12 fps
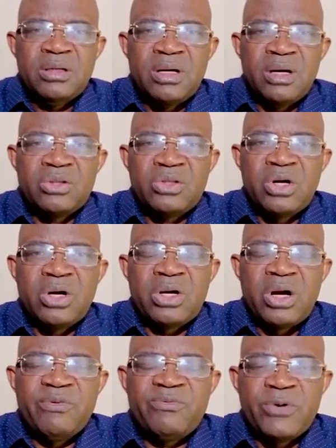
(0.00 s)
en tant
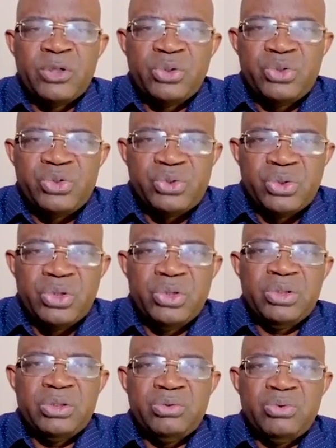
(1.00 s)
qu'enfants de
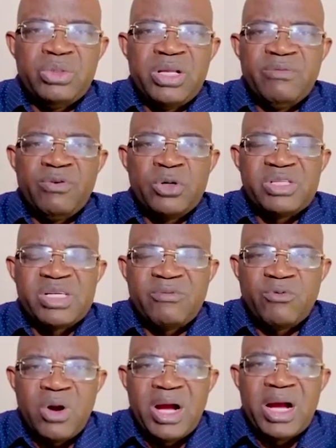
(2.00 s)
Dieu, nous devons
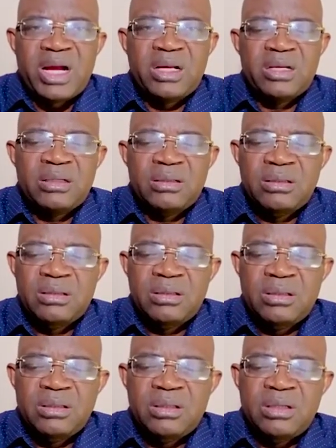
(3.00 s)
savoir
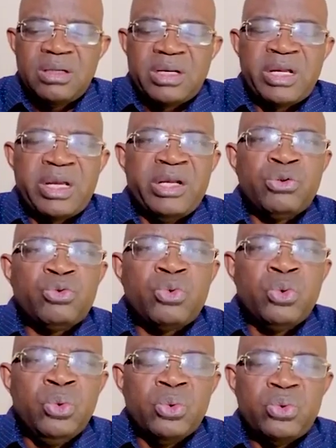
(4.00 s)
que
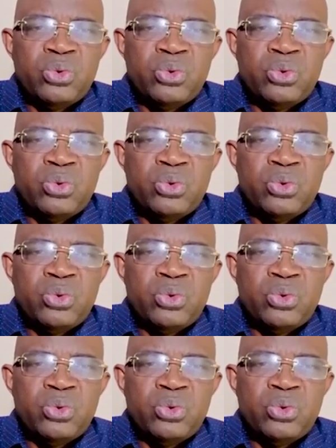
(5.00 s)
tout